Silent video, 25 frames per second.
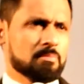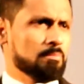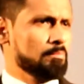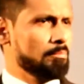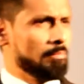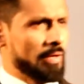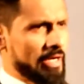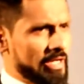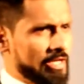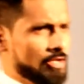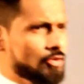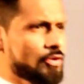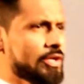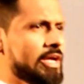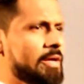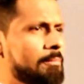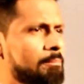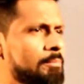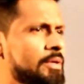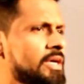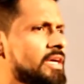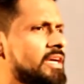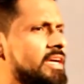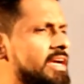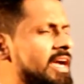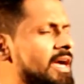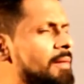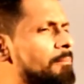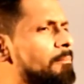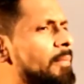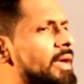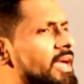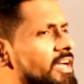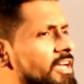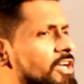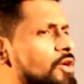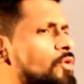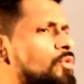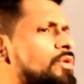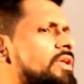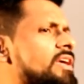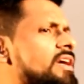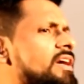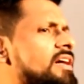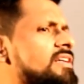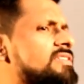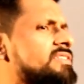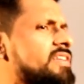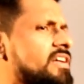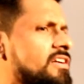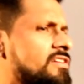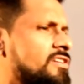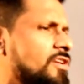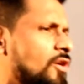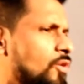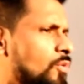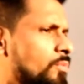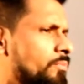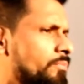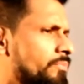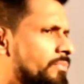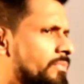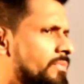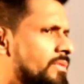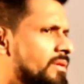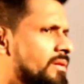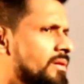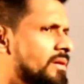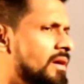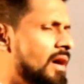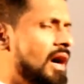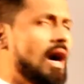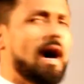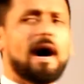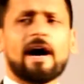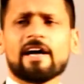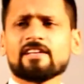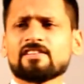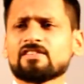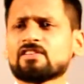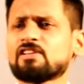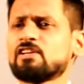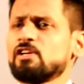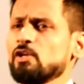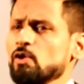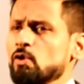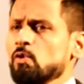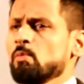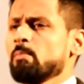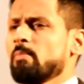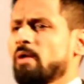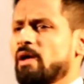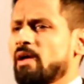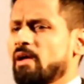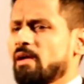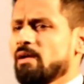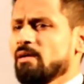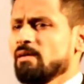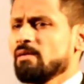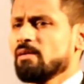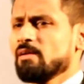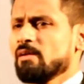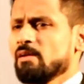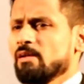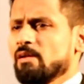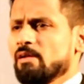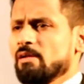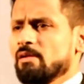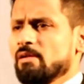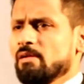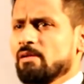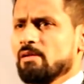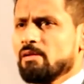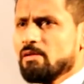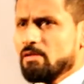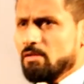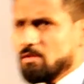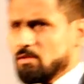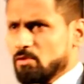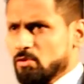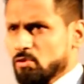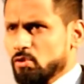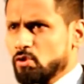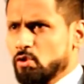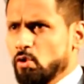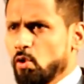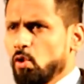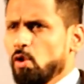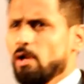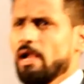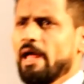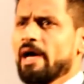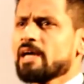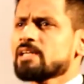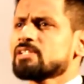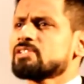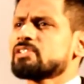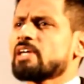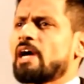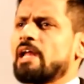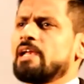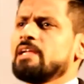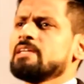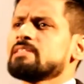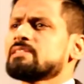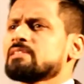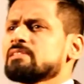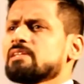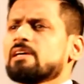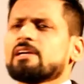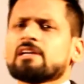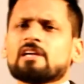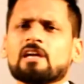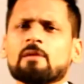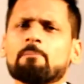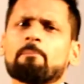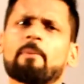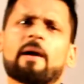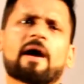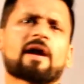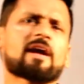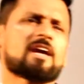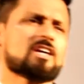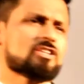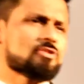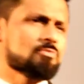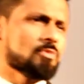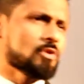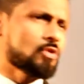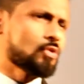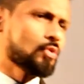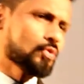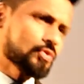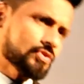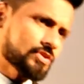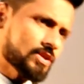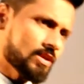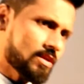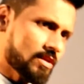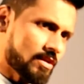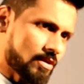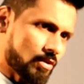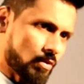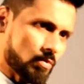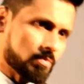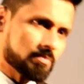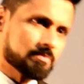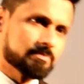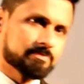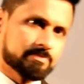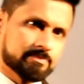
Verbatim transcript: मैंने तो एम किया मैं क्यों नहीं कर सकता आज क्यों मैं दो लाख चालीस हजार के पैकेज में खुश चल रहा हूं